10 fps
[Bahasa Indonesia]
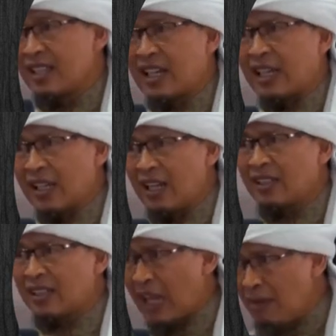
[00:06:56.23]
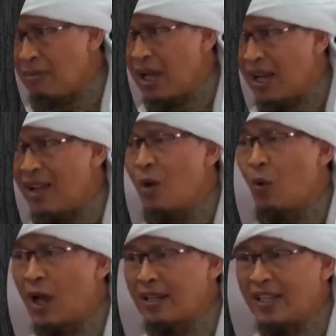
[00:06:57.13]
sekarang
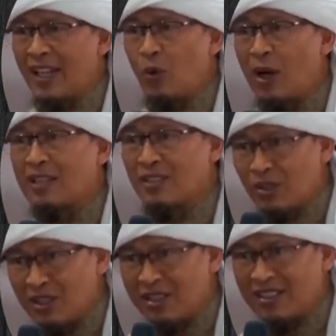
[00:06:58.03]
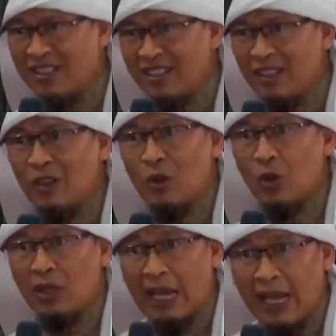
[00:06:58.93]
tambah one day one juz
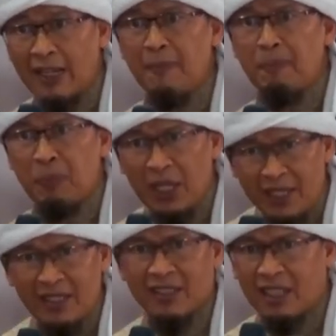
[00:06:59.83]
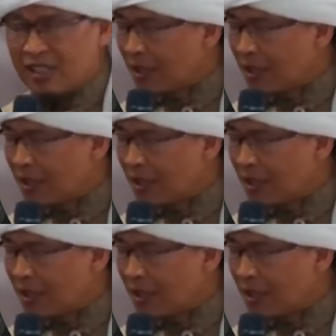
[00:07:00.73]
Quran plus